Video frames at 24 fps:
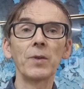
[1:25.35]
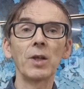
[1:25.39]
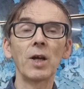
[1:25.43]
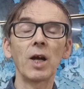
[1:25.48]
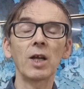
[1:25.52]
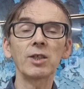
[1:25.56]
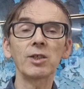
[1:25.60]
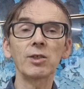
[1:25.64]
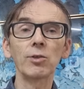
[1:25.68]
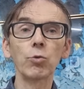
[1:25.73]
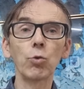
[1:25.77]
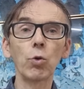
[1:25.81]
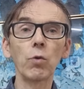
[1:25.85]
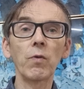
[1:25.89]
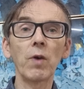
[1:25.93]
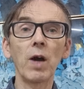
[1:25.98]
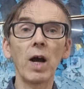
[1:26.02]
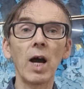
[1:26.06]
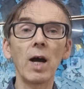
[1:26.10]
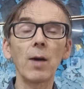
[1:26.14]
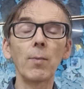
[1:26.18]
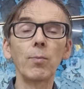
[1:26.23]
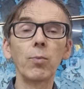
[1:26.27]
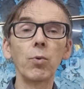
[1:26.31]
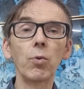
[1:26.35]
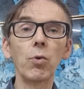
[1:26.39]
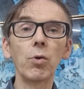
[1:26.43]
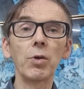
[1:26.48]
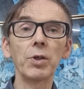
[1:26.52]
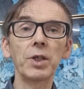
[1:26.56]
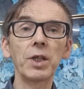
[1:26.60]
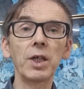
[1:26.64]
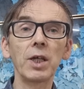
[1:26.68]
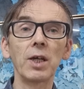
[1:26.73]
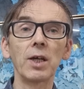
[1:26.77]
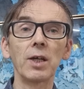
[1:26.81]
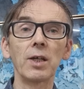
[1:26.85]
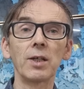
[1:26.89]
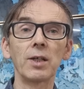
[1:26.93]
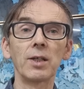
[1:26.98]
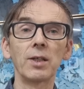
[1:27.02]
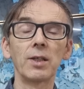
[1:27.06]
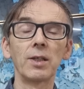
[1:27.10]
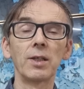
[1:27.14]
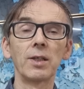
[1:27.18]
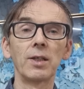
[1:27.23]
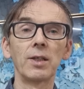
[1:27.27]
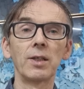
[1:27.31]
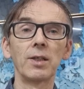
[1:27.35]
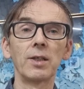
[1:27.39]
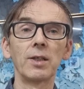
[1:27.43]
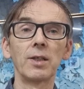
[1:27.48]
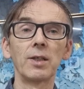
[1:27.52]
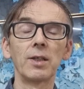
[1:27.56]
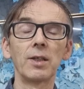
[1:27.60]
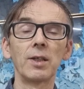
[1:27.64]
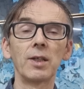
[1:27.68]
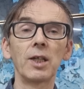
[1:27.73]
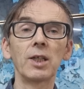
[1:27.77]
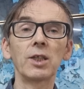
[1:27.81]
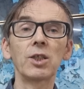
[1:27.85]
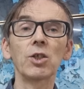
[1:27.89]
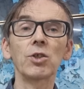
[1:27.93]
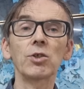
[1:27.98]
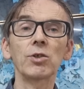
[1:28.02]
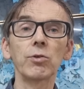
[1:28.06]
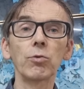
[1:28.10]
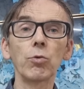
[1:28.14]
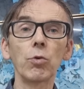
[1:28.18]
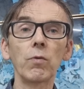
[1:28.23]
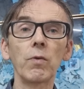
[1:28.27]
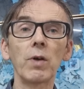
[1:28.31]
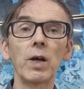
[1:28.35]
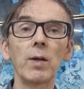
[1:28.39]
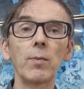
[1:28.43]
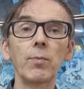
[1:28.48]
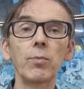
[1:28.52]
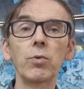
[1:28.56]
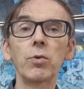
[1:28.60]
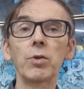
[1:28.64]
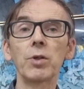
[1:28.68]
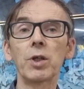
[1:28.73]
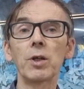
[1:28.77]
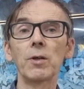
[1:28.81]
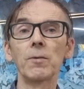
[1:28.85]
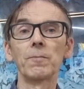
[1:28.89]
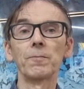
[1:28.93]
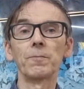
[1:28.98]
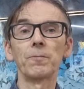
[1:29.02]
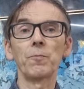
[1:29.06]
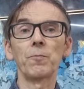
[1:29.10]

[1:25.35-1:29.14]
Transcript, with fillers: а слово о Боге. Это слово о Боге.